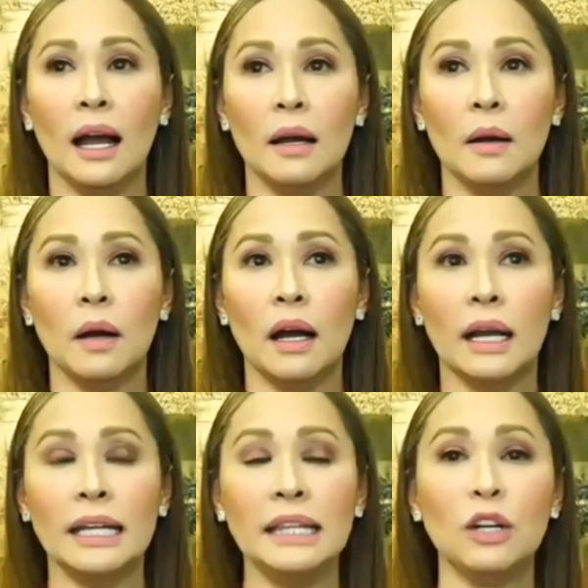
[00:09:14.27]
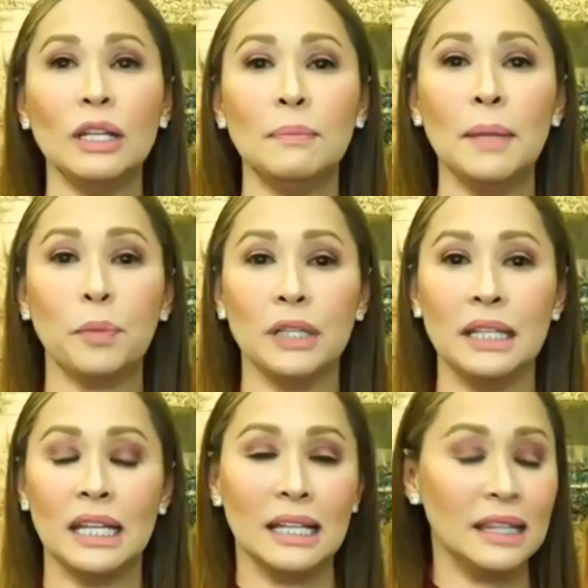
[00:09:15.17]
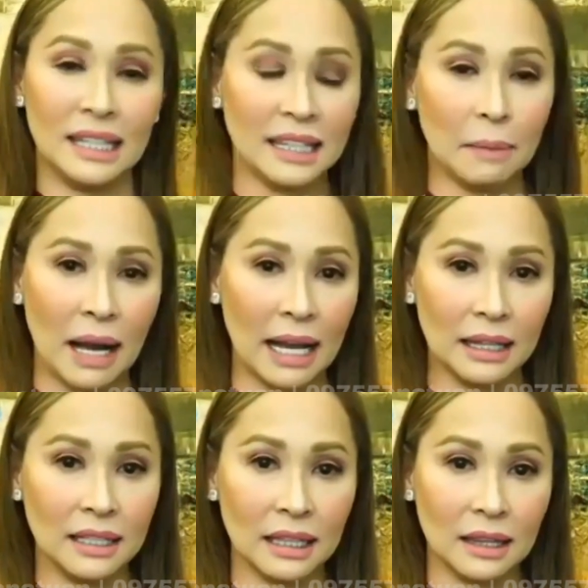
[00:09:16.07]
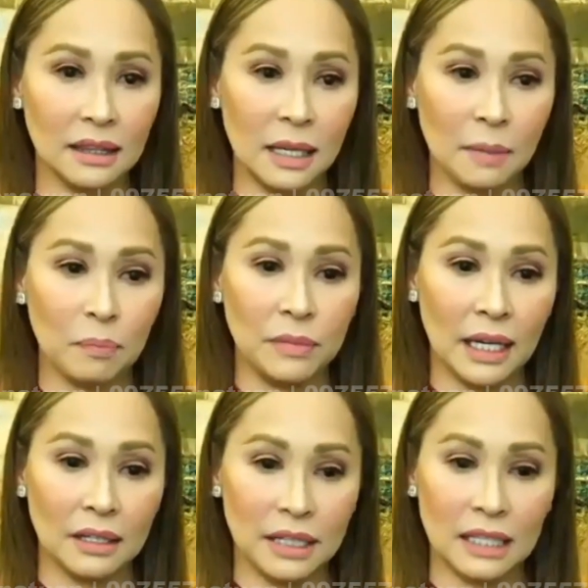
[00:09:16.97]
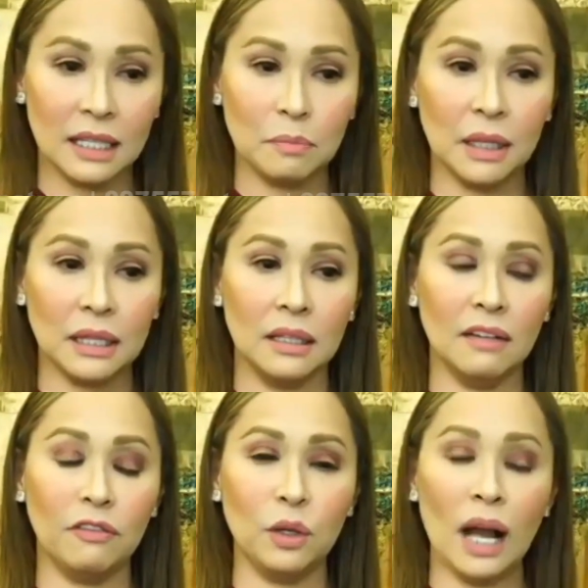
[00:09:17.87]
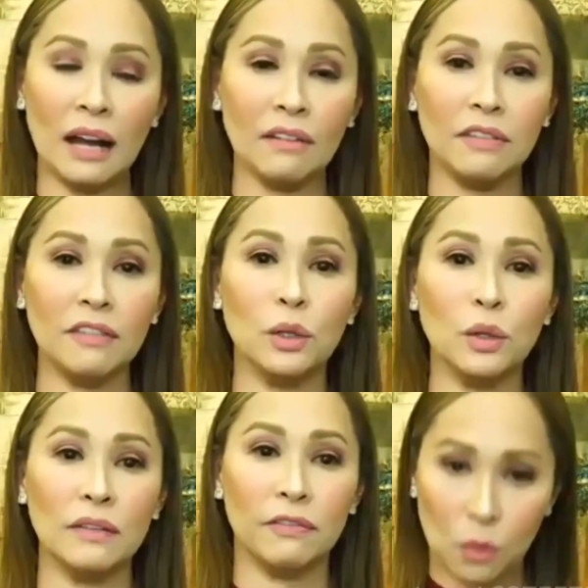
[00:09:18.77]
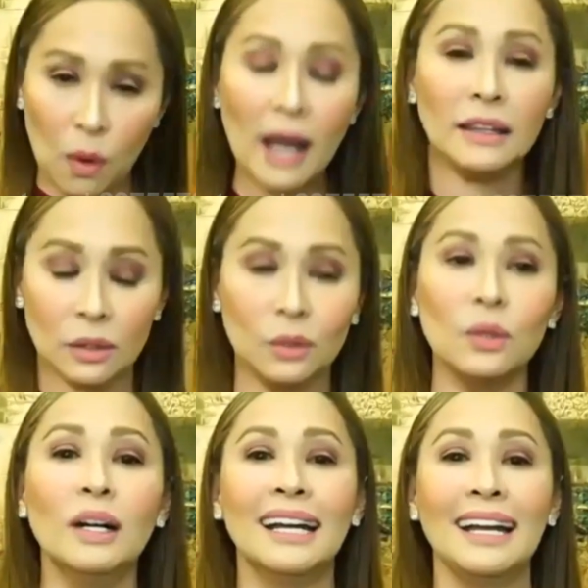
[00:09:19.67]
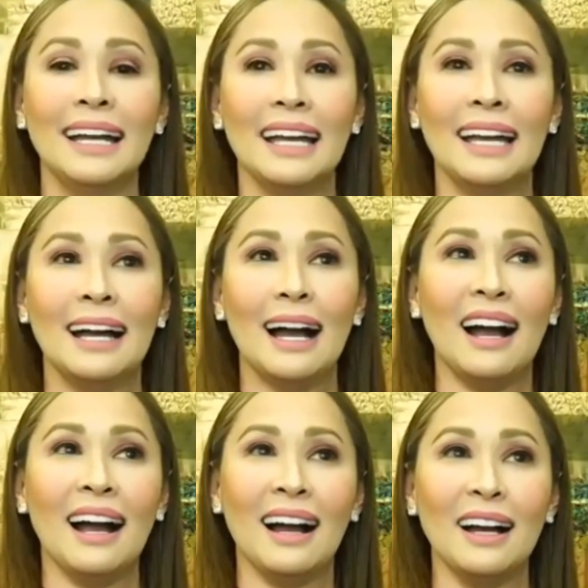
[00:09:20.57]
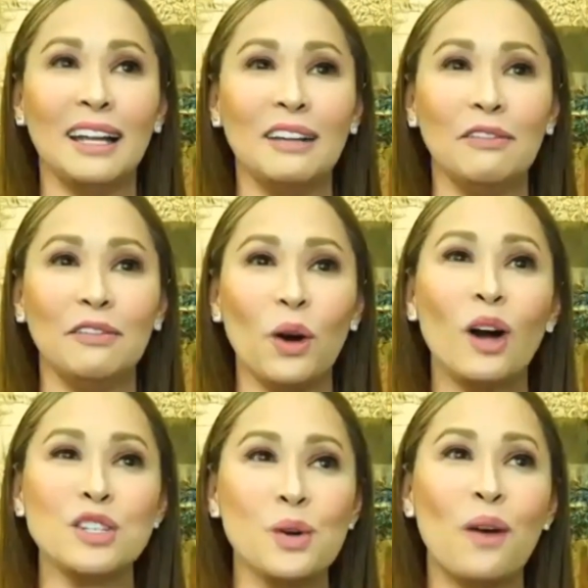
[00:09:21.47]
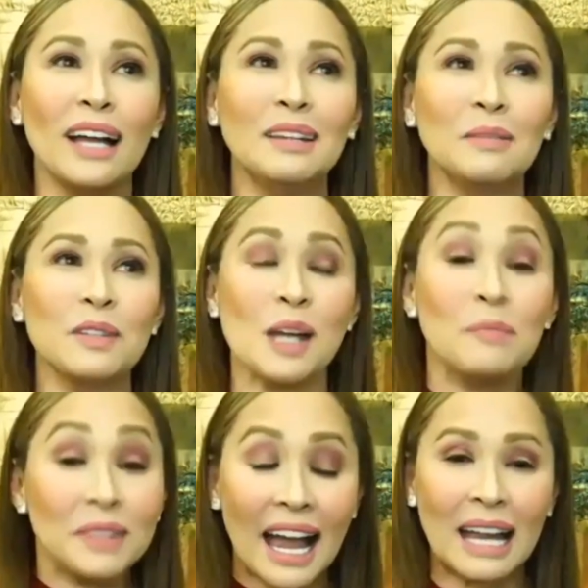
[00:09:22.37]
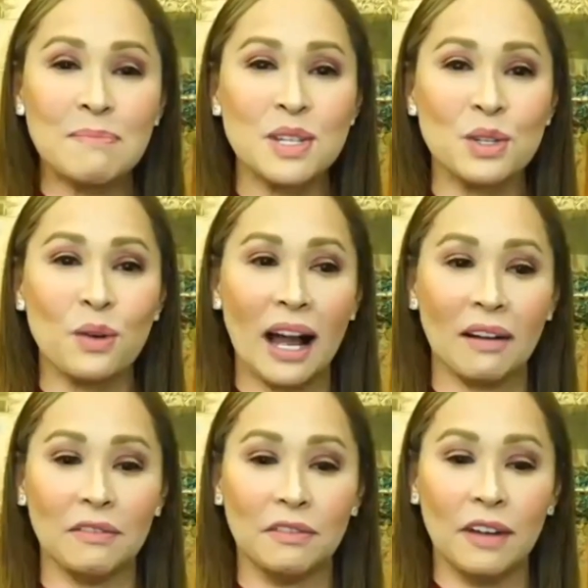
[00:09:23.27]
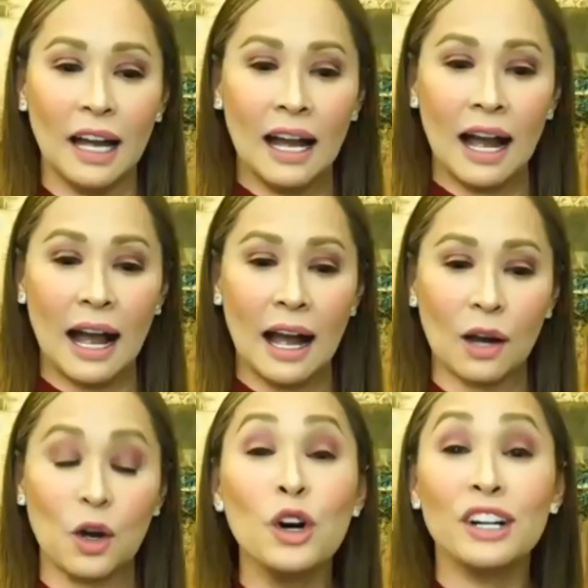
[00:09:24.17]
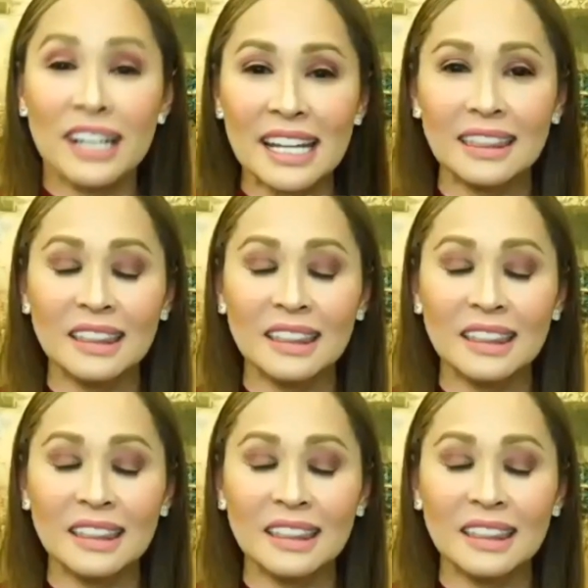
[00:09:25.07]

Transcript: uh, hindi ko naman po din dinedemand that they, they read it but if you have if you if you want to uh, if you also want sometimes to have uh, concrete